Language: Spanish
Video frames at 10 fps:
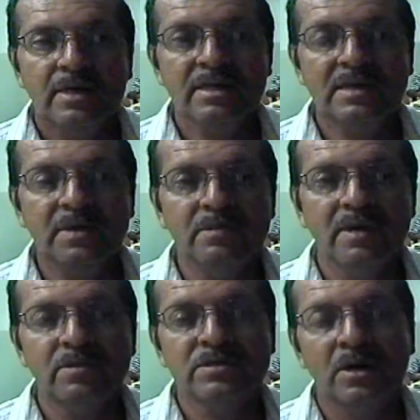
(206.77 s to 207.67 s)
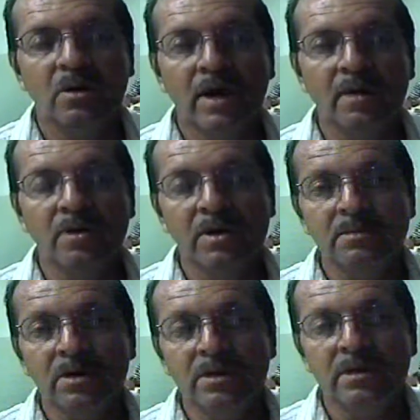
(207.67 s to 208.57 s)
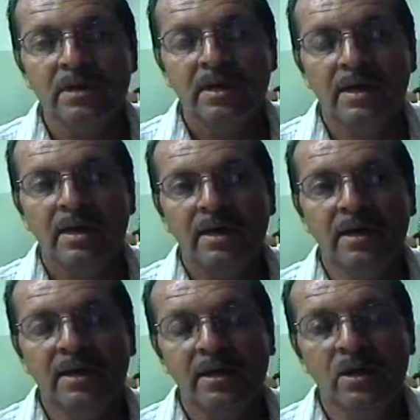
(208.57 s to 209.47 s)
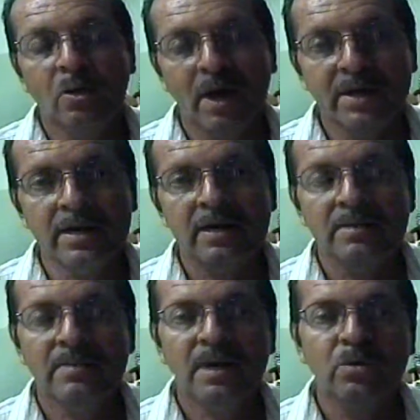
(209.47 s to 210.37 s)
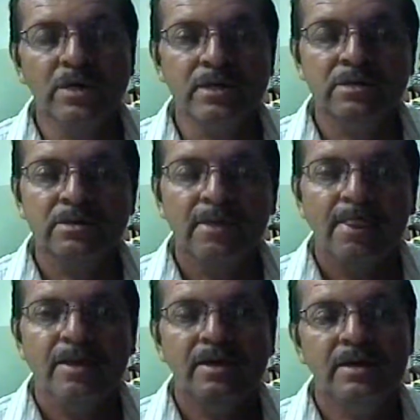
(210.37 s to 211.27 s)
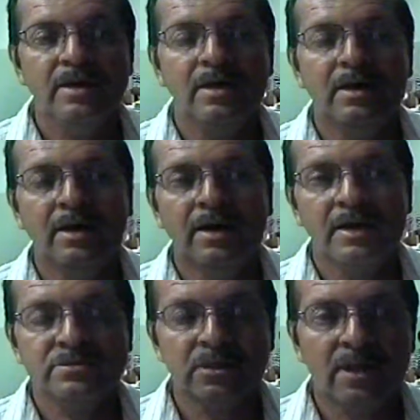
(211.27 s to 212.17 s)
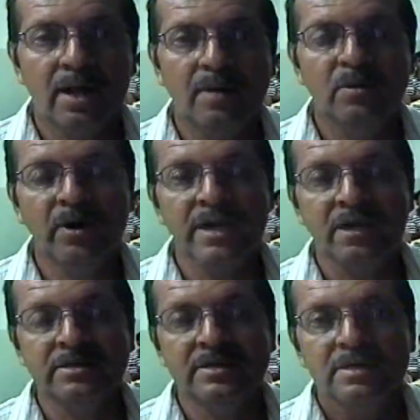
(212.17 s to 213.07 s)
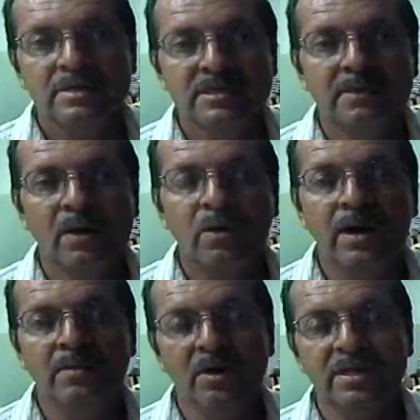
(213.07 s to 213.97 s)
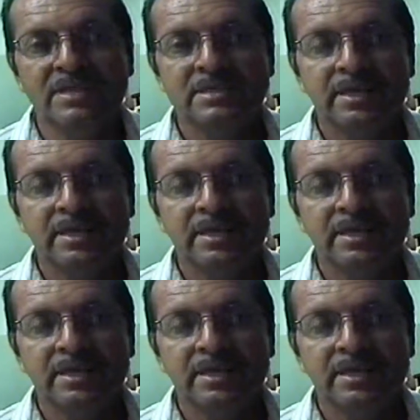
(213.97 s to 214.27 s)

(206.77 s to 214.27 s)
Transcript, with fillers: y también vamos a jugar voleibol eh, en cuadra masculino y en el caso de las mujeres se va a jugar el voleibol de